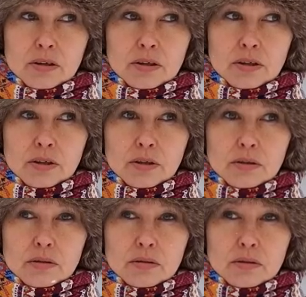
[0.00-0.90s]

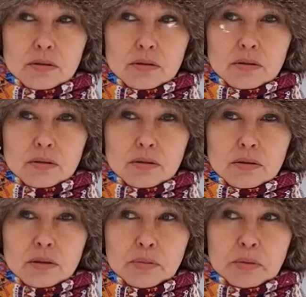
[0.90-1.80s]
И,
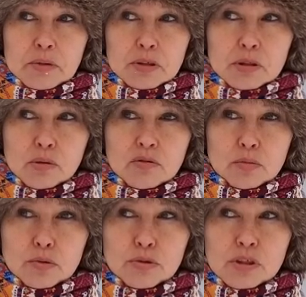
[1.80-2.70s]
например, слово
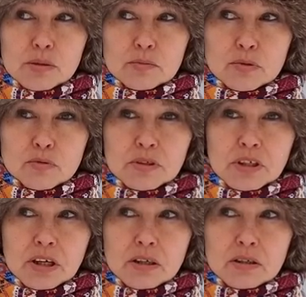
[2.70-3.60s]
буддизм у
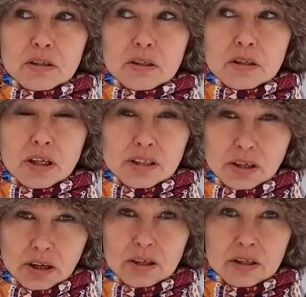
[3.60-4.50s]
меня,
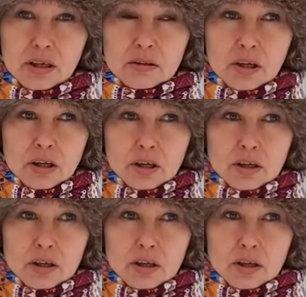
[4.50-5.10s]
хотя я